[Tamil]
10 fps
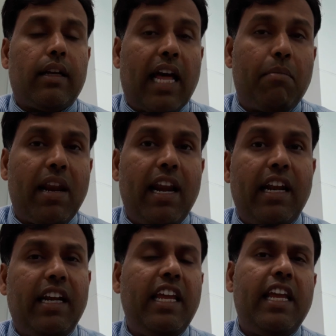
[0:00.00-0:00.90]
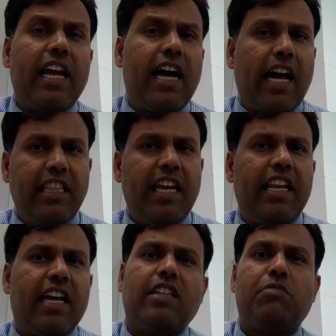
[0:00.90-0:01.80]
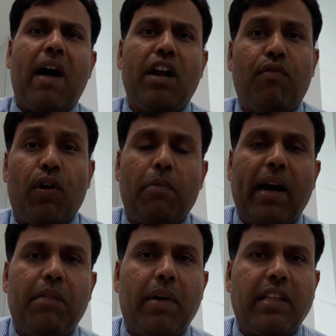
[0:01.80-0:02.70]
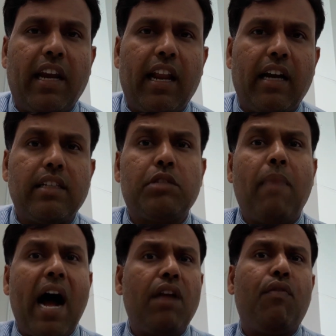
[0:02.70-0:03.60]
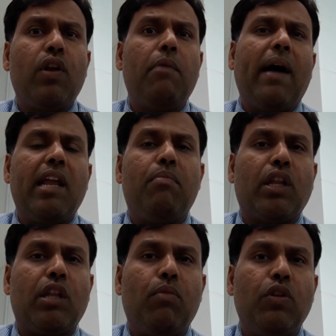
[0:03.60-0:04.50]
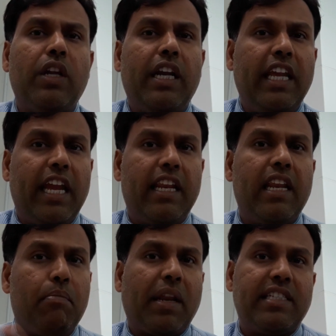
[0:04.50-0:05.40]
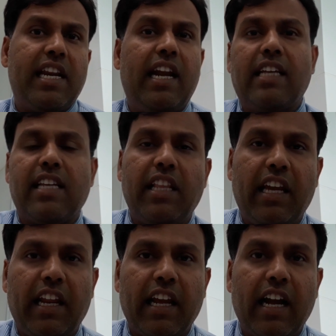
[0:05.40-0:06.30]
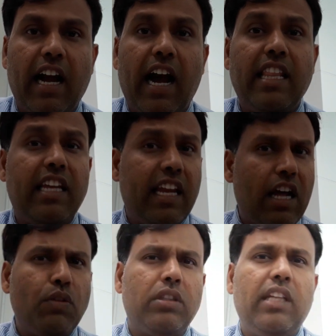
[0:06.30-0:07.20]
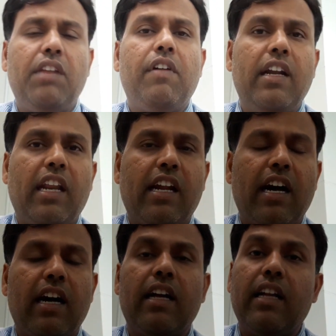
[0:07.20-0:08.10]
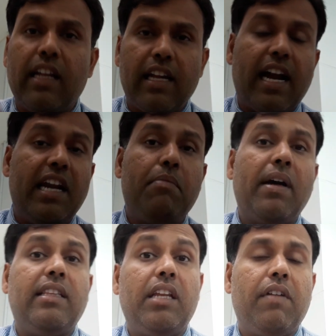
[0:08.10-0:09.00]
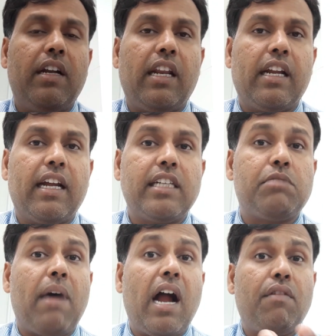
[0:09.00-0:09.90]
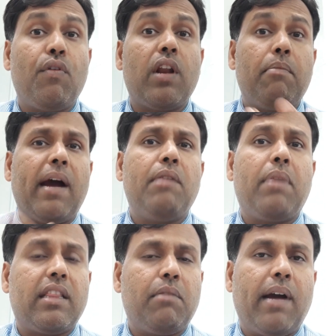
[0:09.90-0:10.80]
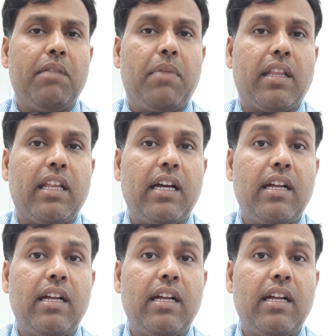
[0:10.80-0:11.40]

நண்பர்களே நீங்கள் அதிக நேரம் ஸ்மார்ட் ஃபோனை பயன்படுத்துகிறீங்களா ஸ்மார்ட் ஃபோனை பயன்படுத்தும் போது நீங்கள் என்னென்ன பிரச்சனைகள்லாம் சந்திக்கிறீங்க அதுக்கு ஏதாவது தீர்வுகள் இருக்கா கண்டிப்பாக தீர்வுகள் இருக்குங்க ஸ்மார்ட் ஃபோனை பயன்படுத்த பயன்படுத்த